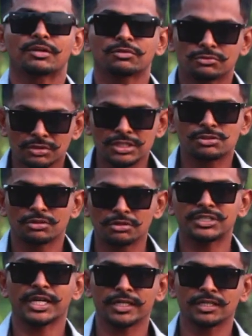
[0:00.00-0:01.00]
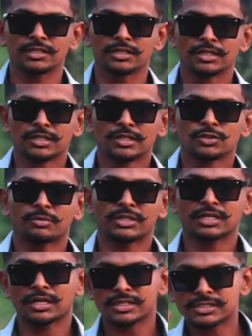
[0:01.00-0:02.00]
আমরাও তো কিছু হলেও জানি
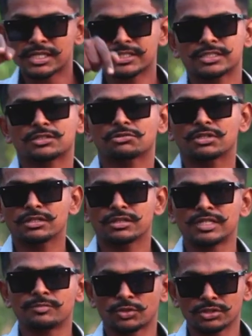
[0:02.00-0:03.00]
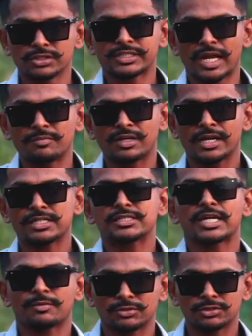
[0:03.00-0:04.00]
তোমাদের না সাকসেস হতে তিন বছর টাইম
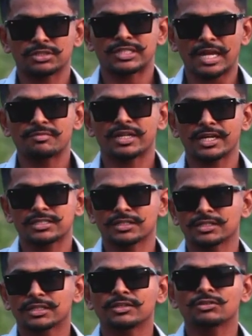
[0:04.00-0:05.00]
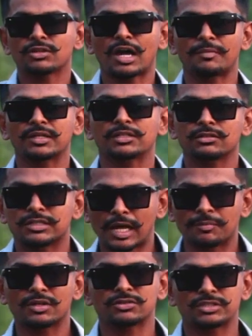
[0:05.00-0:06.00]
লেগেছে চার বছর টাইম লেগেছে কিন্তু আমাদের
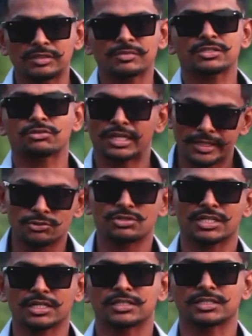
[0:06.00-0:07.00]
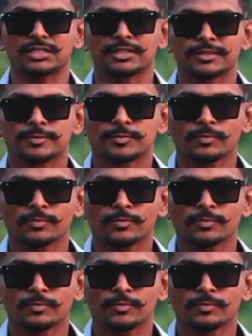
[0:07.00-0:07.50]
আমরা তিন মাসে অনেক কিছুই জেনেছি